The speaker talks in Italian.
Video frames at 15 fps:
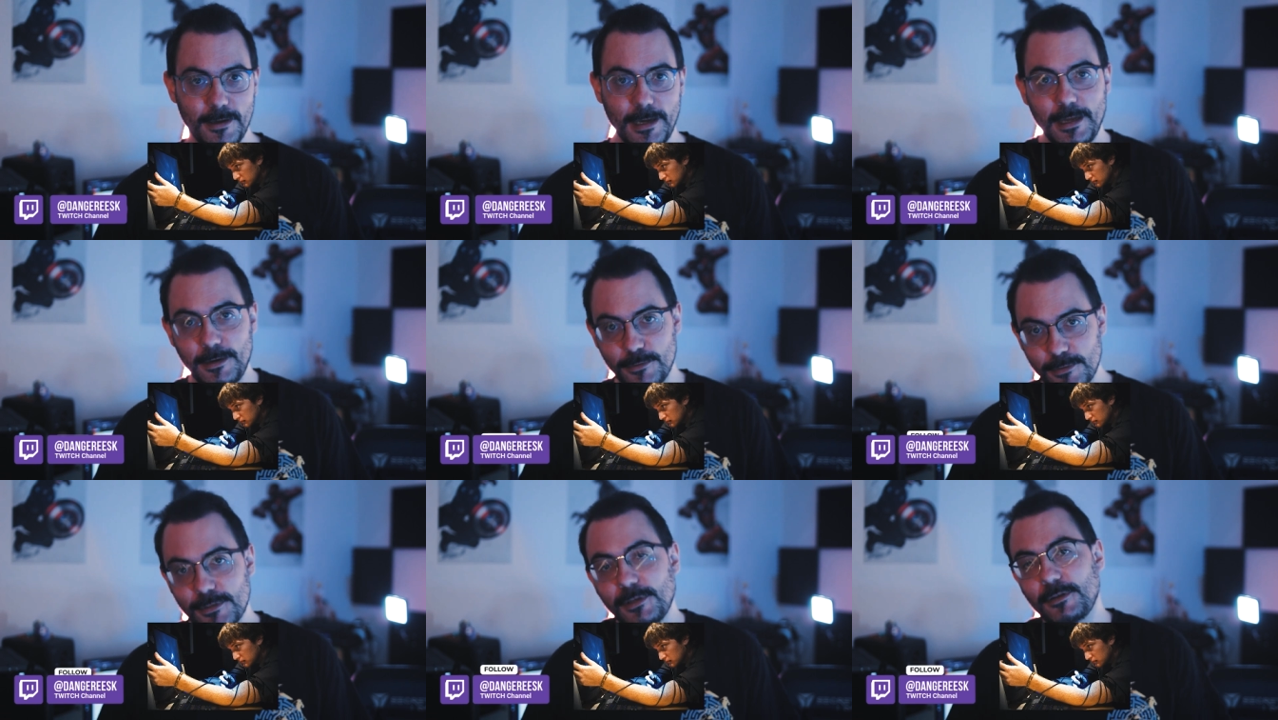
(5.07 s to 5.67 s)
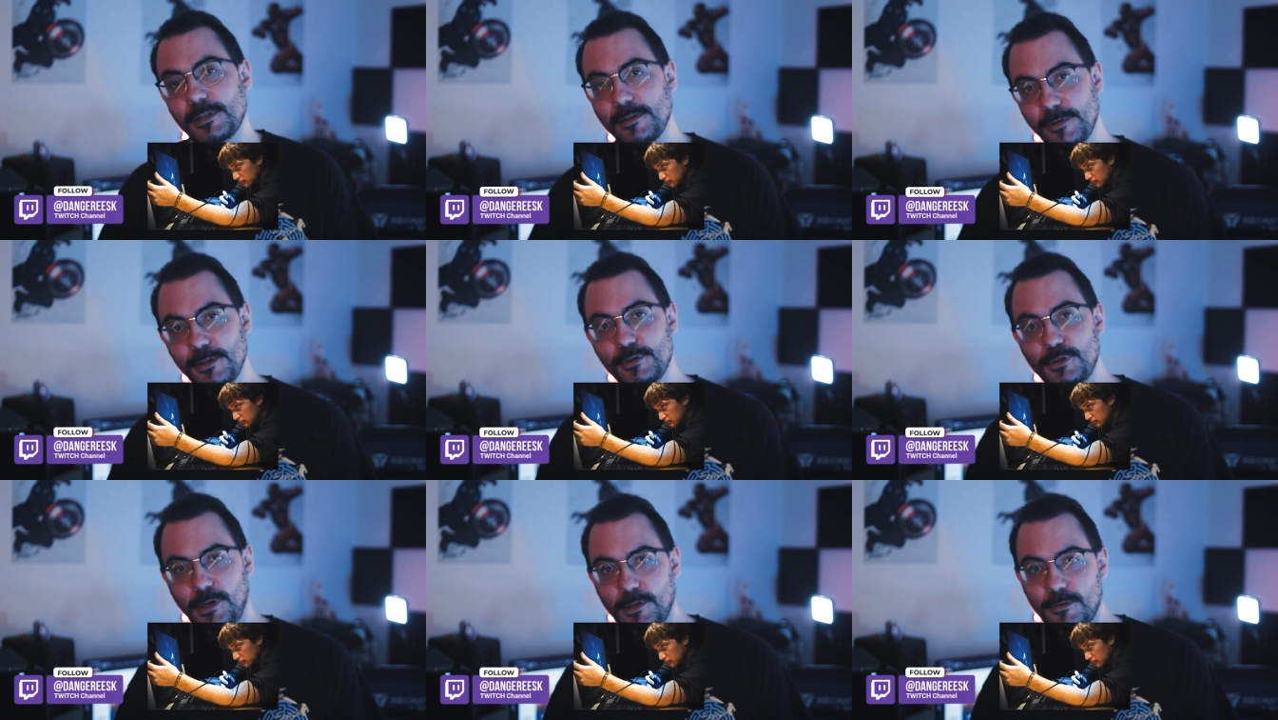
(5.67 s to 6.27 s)
e non solo dai
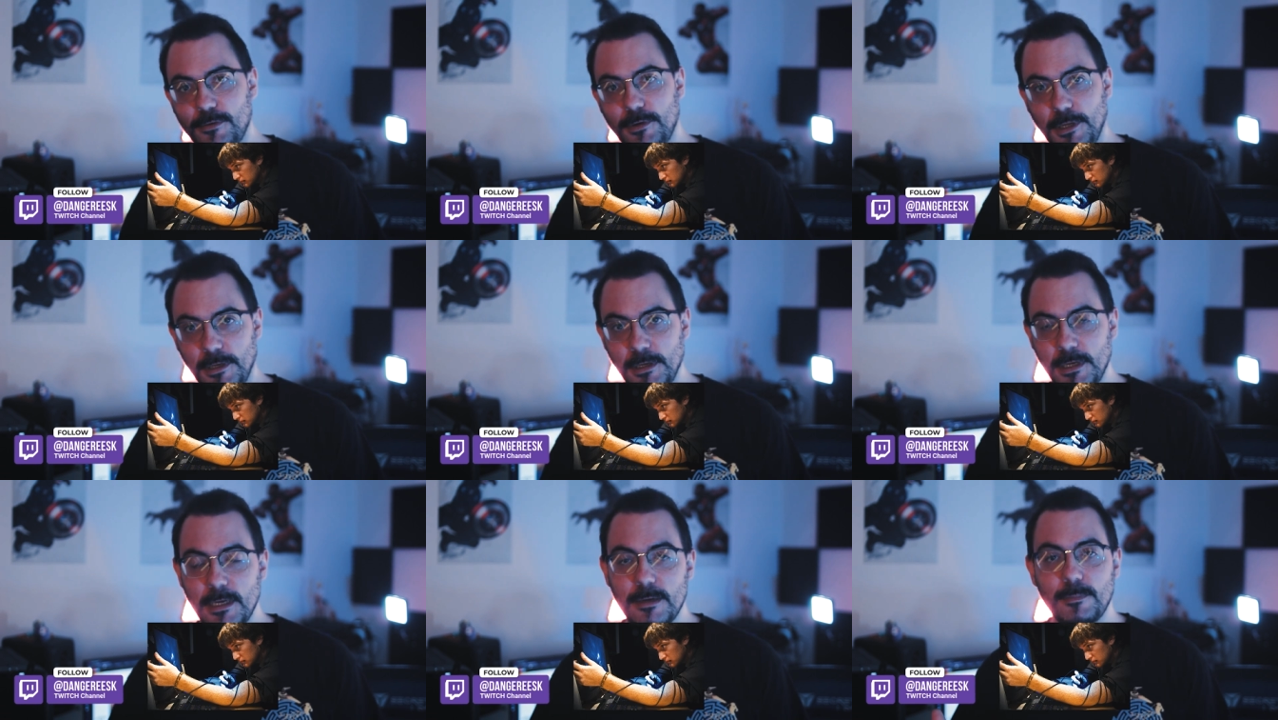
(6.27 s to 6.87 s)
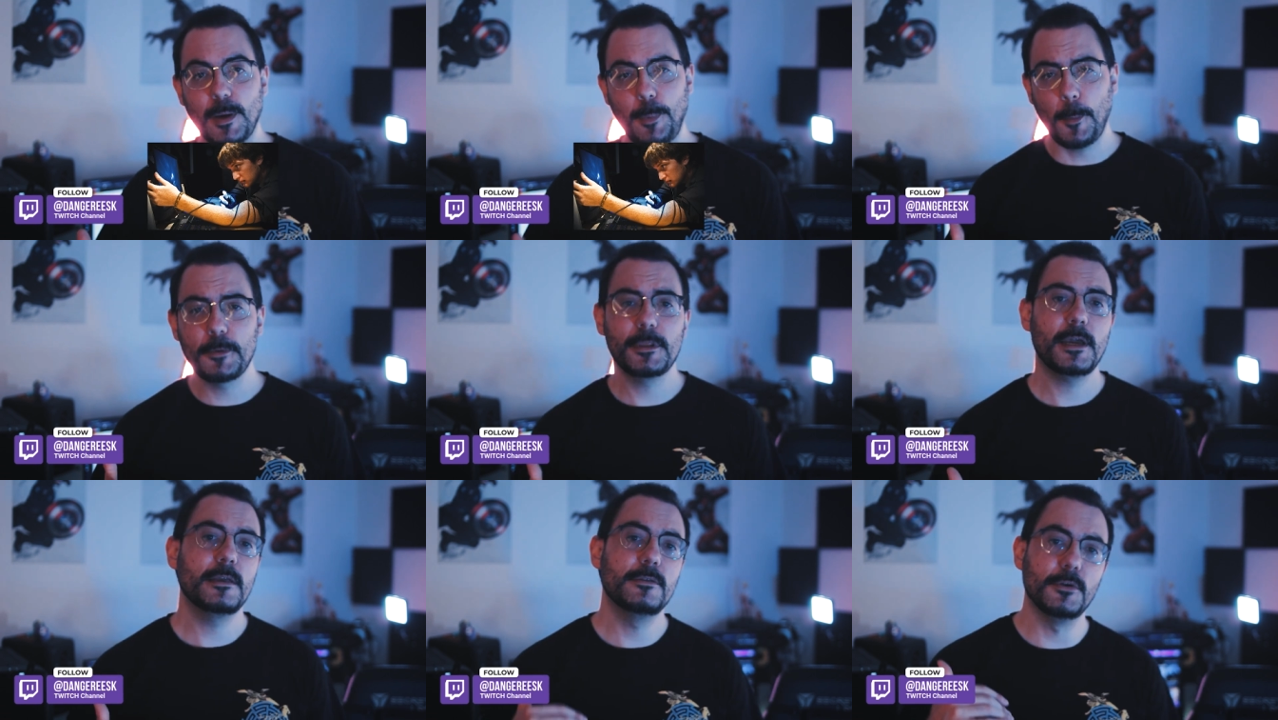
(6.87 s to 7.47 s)
videogiocatori, ma
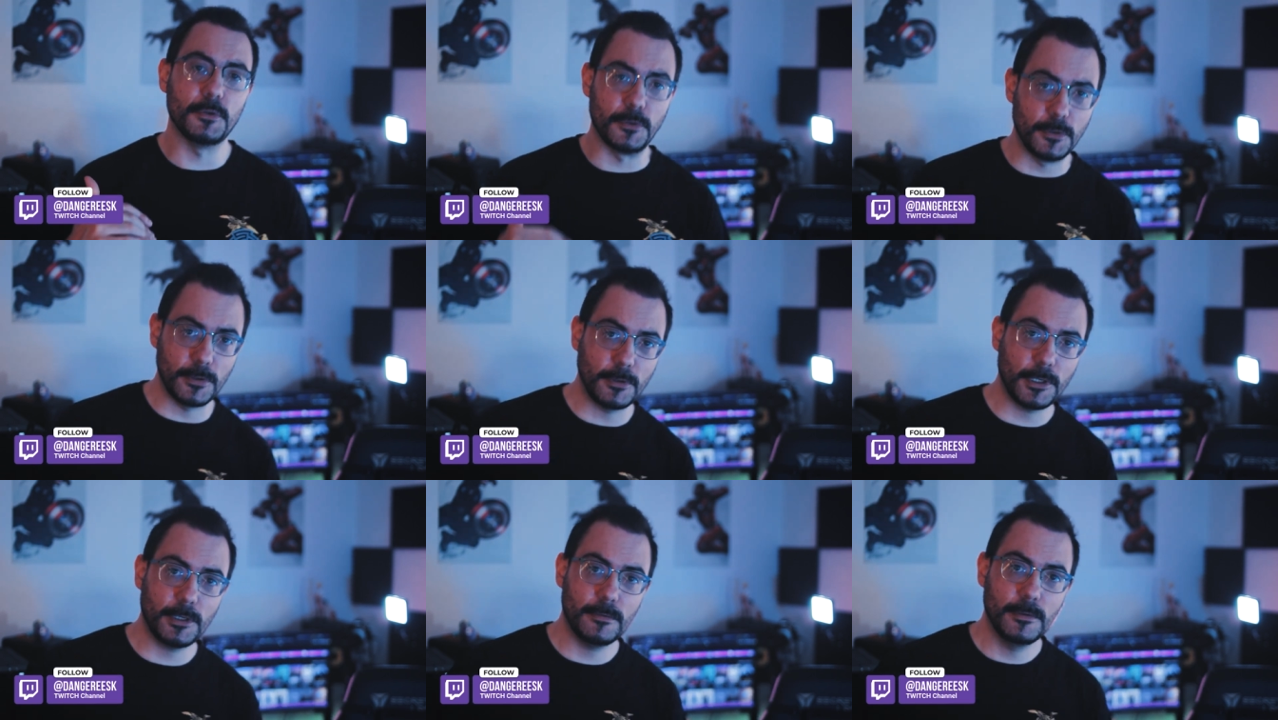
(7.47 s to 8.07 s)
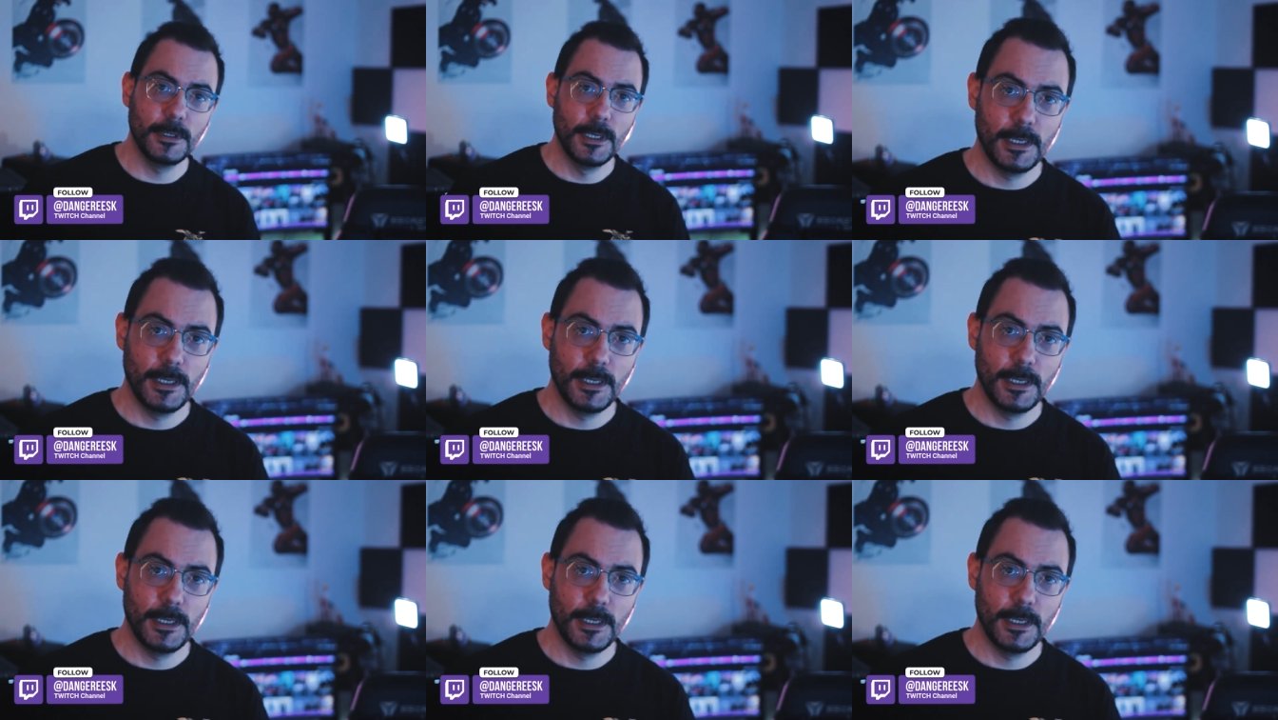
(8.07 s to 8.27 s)
proprio dai dottori,